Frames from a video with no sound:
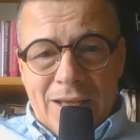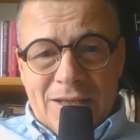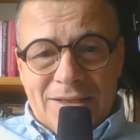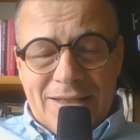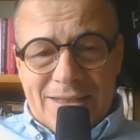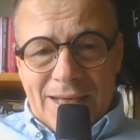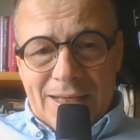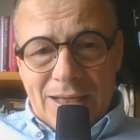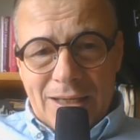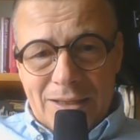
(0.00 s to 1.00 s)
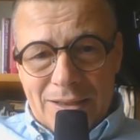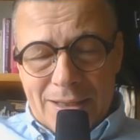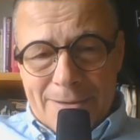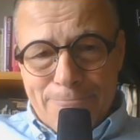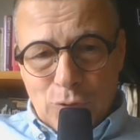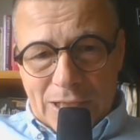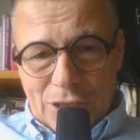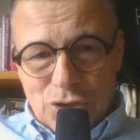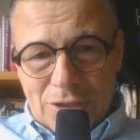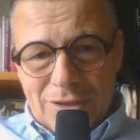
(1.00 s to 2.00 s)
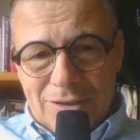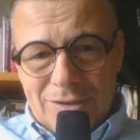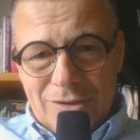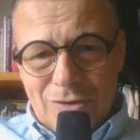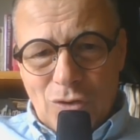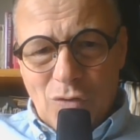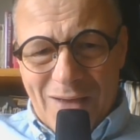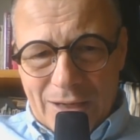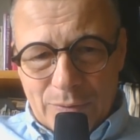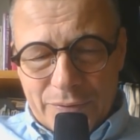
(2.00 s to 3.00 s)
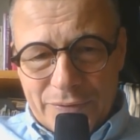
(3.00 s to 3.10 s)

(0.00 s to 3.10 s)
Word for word: niskiej e, podaży e, towarów.